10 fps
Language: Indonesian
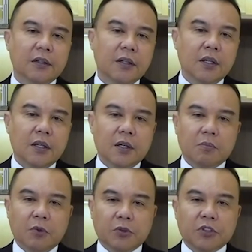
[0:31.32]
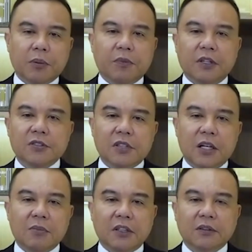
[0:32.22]
menegaskan bahwa pihaknya,
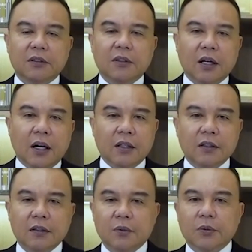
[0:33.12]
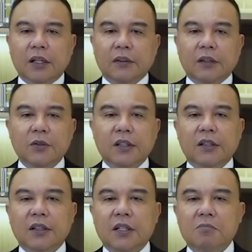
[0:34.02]
bersama dengan para pimpinan parpol di
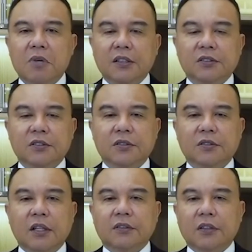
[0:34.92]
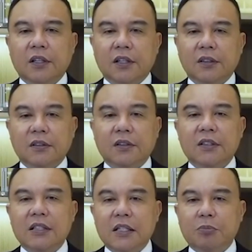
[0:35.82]
Kim yang tergabung dalam pemerintahan,
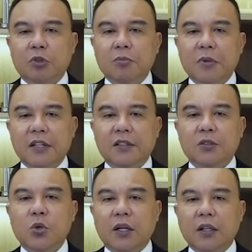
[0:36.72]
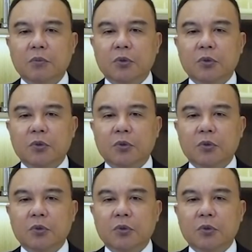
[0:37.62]
masih fokus pada agenda